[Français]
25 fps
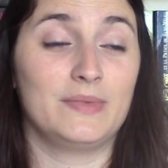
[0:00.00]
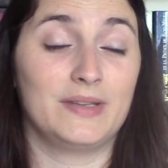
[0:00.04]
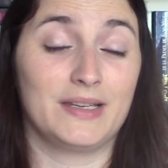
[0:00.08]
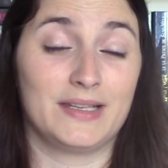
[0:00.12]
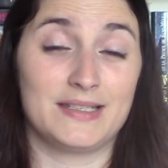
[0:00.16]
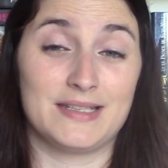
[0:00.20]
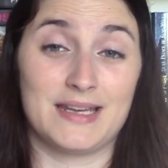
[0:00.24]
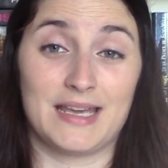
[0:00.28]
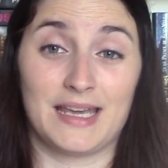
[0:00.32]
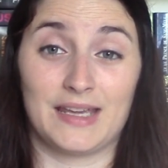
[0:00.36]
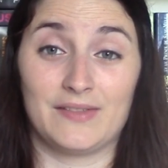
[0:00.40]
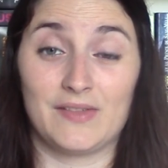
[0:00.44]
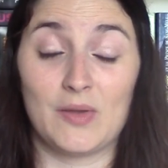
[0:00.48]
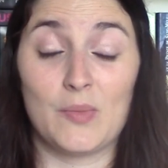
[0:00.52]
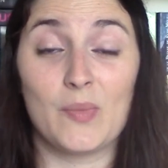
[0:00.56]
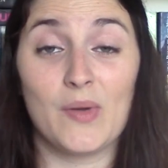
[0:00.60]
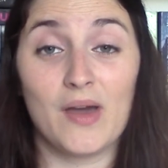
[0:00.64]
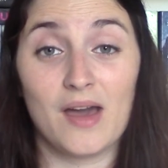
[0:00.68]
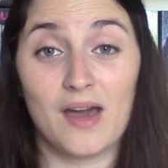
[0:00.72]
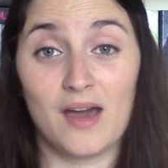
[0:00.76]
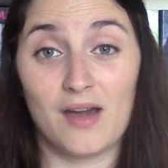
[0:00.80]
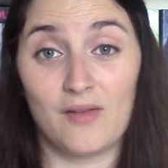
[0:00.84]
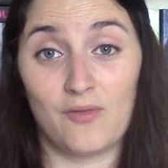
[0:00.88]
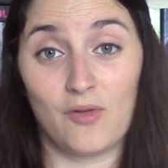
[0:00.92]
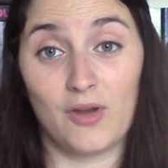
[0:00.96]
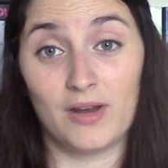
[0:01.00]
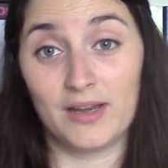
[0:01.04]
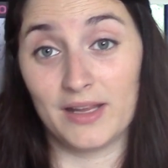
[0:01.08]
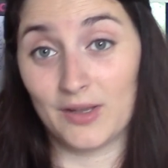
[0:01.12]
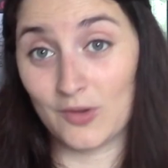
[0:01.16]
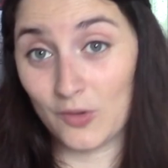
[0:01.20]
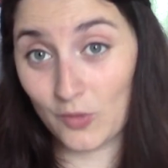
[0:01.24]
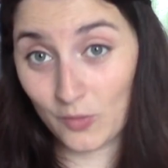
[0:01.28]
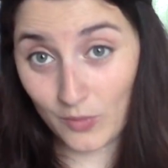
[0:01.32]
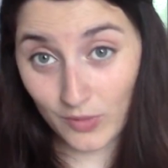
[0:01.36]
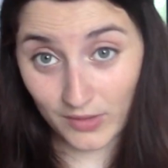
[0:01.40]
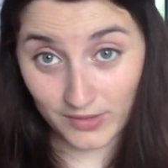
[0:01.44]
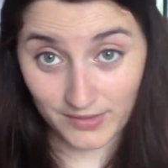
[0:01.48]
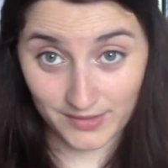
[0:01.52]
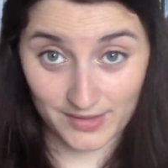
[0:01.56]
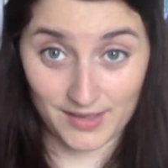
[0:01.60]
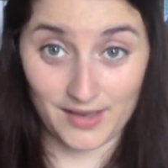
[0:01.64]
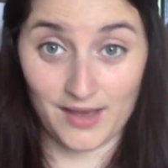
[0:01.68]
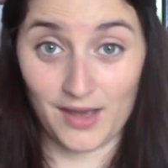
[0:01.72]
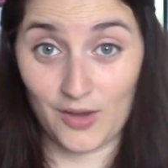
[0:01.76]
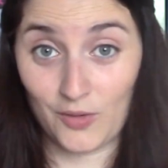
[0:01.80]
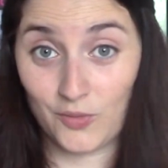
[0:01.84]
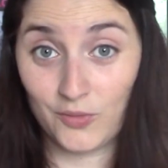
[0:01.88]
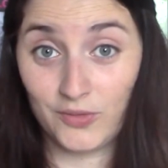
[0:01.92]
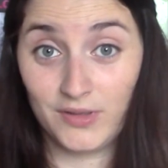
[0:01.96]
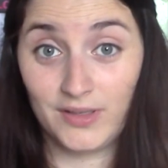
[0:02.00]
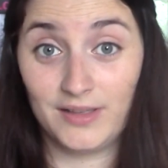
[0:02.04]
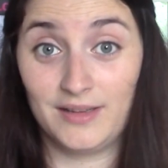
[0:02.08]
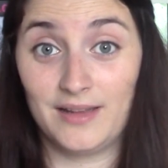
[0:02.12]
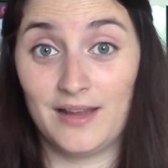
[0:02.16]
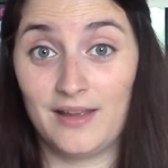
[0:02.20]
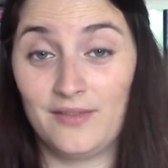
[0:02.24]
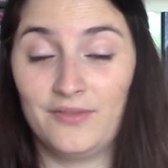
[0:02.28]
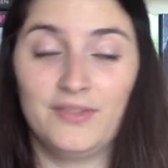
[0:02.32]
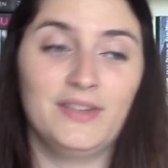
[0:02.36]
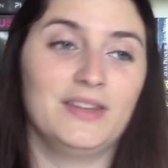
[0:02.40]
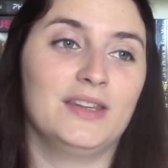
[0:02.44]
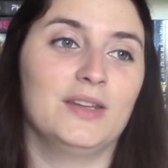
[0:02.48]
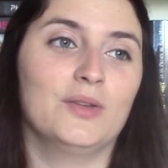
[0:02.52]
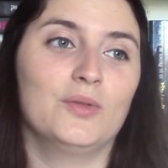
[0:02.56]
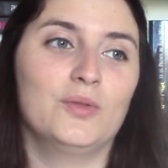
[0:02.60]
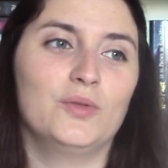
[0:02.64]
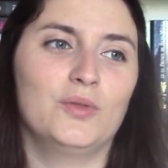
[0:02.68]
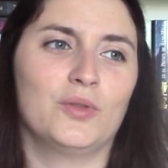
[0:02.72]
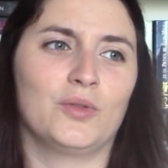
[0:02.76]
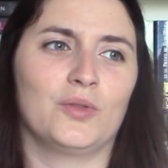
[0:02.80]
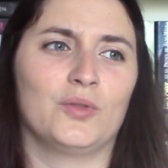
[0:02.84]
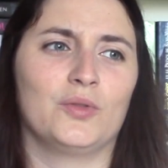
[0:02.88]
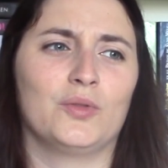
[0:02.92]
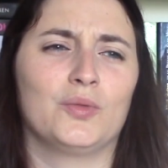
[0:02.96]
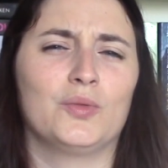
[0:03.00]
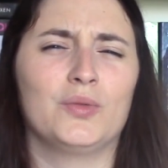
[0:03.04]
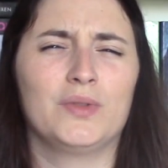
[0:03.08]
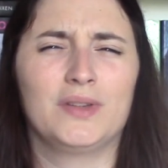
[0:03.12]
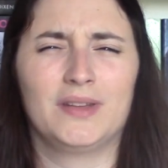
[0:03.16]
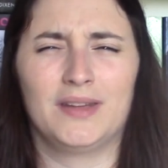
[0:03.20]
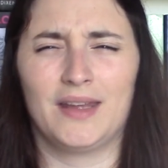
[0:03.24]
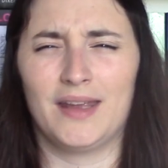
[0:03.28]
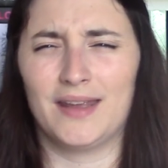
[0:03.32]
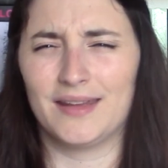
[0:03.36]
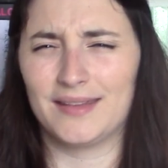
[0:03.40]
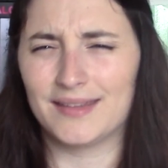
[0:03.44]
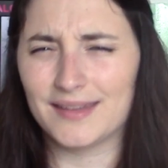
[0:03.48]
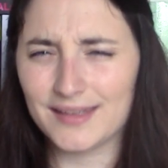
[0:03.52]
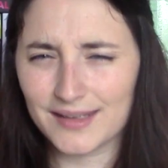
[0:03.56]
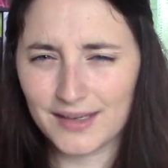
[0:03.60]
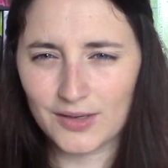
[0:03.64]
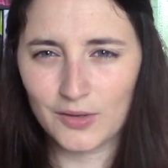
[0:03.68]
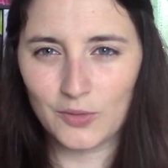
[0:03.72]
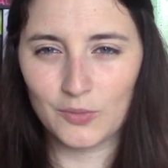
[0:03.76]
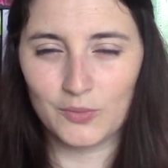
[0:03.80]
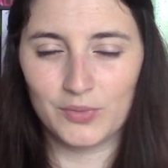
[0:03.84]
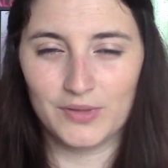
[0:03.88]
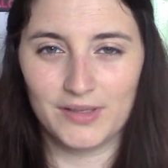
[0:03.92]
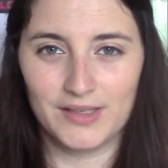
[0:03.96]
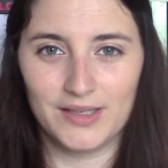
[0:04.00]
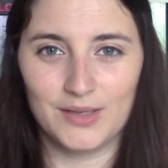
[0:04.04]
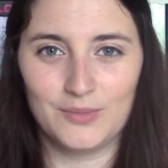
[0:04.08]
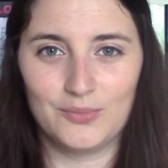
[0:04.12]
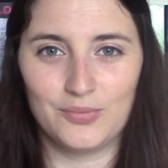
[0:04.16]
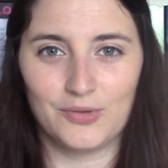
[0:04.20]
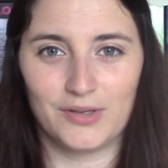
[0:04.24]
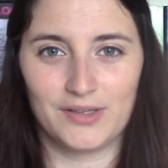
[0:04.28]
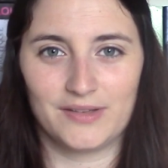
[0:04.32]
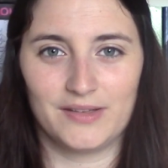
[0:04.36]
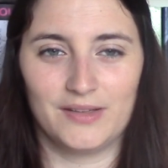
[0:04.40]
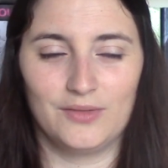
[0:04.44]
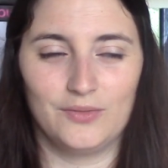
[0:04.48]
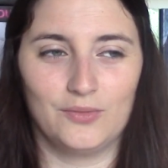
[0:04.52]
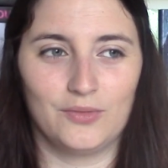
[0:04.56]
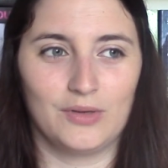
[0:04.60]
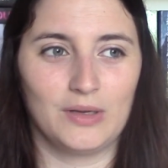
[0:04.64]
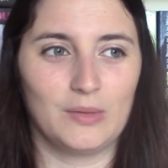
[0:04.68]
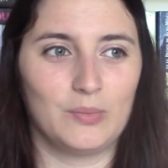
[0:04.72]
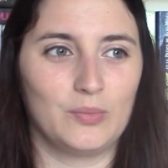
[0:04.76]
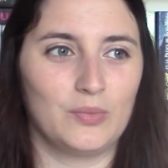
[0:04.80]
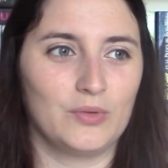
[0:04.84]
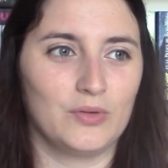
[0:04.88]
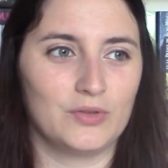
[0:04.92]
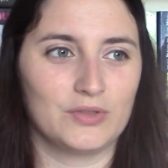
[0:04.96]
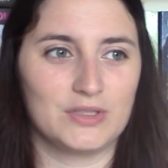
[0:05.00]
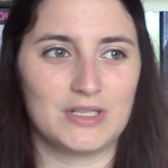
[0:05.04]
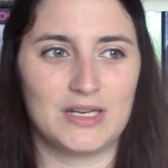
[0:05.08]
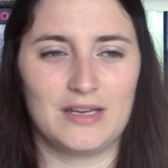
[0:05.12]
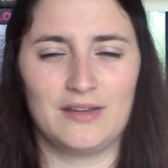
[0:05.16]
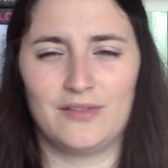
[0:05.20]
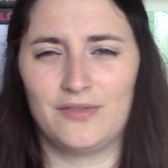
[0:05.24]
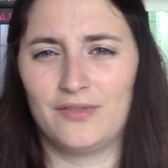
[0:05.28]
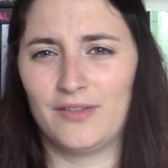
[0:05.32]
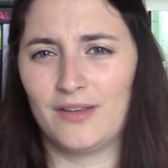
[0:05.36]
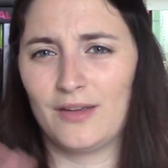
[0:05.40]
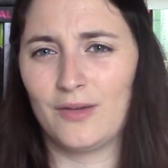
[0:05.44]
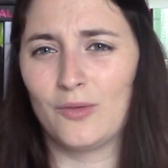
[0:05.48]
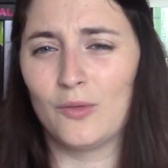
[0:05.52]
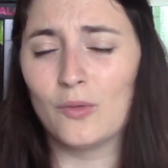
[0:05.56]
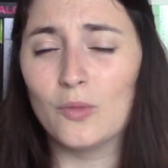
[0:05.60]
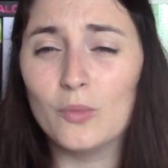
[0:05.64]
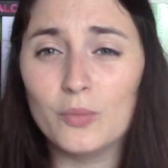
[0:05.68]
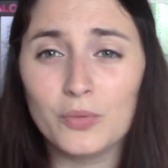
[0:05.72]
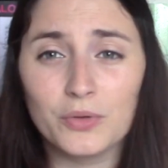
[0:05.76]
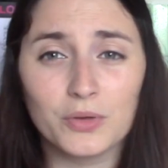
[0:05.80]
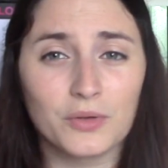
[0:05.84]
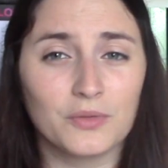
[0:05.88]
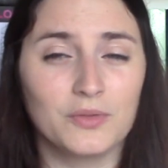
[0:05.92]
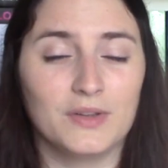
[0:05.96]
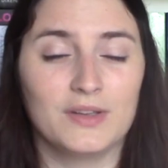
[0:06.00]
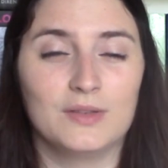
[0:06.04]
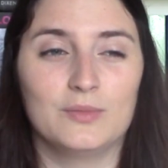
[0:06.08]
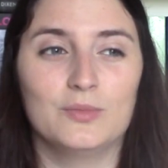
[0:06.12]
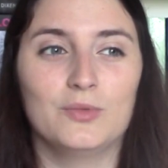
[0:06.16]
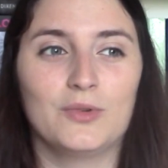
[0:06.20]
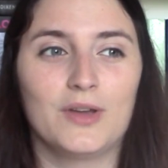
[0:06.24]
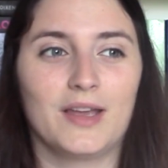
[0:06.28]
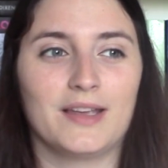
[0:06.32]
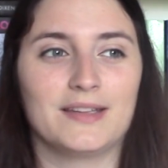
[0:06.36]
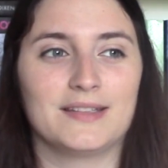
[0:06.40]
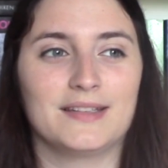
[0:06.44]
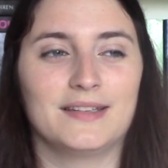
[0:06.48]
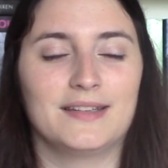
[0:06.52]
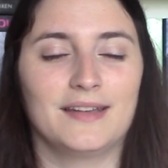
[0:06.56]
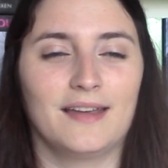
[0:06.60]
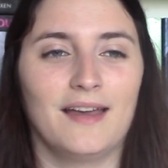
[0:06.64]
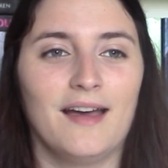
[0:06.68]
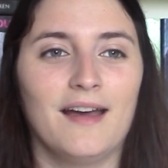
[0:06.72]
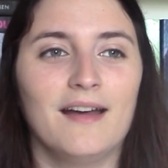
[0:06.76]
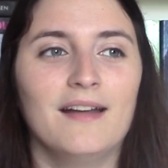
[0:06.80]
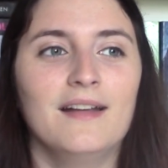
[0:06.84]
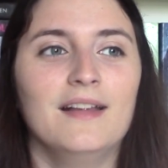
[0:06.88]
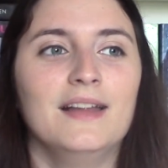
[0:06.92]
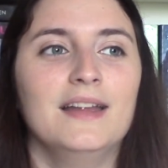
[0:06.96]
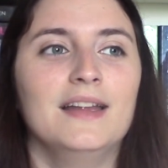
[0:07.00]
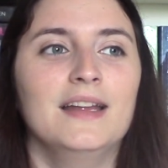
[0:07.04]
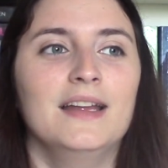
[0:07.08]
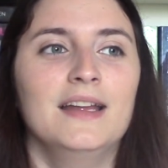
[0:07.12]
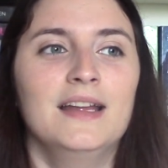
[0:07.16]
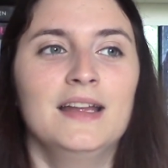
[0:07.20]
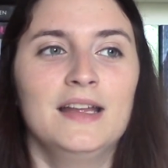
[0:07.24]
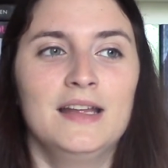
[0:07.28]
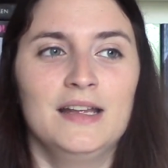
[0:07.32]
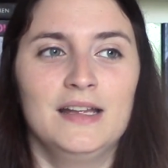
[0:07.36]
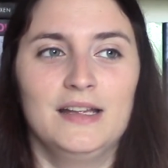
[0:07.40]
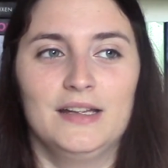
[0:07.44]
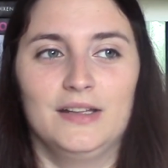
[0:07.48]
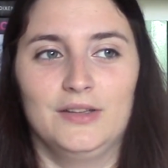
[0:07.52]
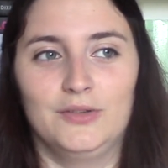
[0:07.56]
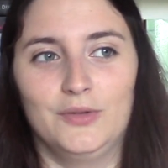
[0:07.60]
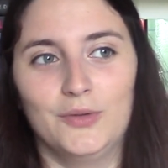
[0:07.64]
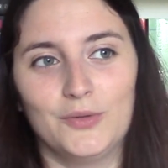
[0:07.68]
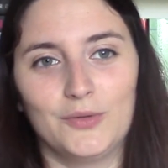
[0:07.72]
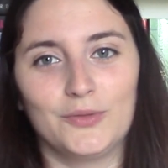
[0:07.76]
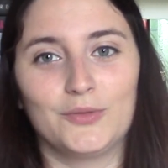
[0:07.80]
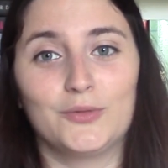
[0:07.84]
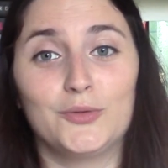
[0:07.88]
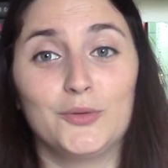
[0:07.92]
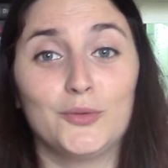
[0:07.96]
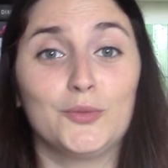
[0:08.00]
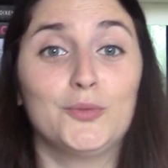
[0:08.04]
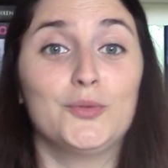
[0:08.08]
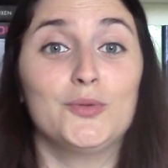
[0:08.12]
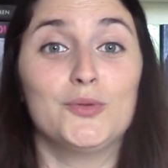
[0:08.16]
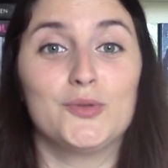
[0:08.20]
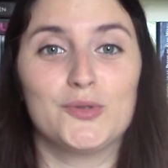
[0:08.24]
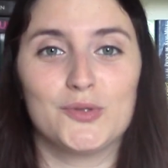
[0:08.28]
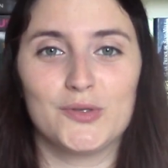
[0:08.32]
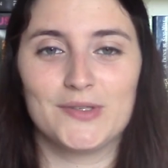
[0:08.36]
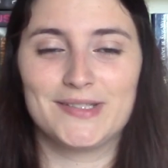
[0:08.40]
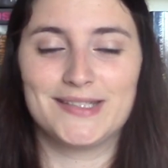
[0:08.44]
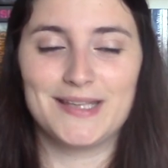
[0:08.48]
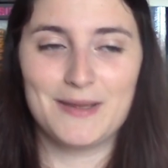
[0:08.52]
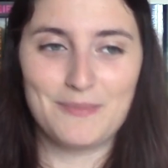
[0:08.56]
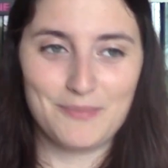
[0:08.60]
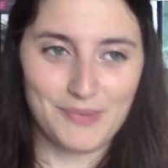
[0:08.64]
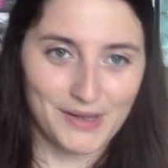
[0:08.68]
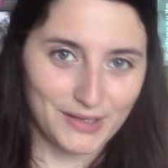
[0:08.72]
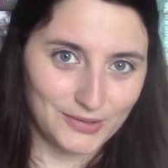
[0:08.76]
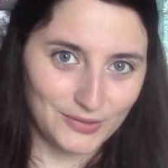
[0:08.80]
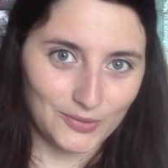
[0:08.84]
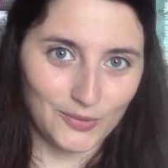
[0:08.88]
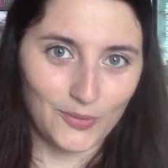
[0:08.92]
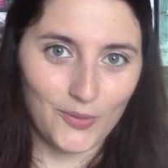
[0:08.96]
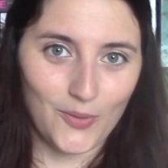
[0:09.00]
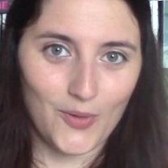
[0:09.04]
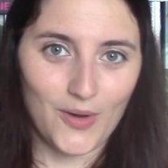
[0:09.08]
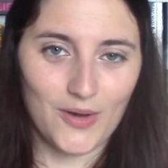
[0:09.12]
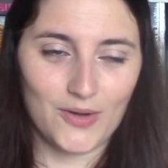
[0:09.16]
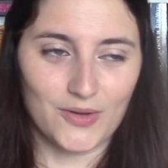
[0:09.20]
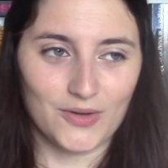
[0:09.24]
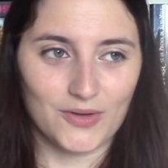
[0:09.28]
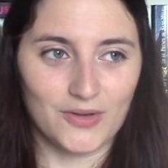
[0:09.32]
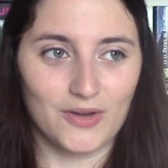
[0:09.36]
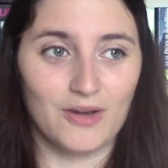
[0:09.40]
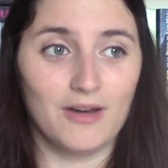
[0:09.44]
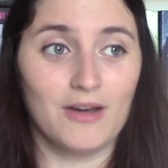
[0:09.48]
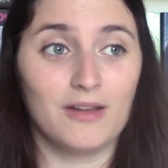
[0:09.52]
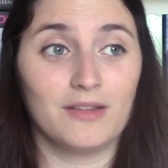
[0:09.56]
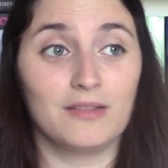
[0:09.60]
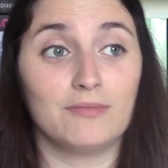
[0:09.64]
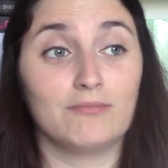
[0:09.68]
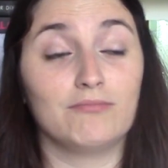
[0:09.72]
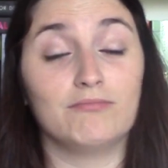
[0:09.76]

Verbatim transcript: c'est que je n'arrivais pas à avoir les commentaires à côté de la vidéo, donc du coup c'était très compliqué pour essayer de vous répondre, j'avais fait un groupe sur Facebook, etc. Donc du coup je sais pas trop encore,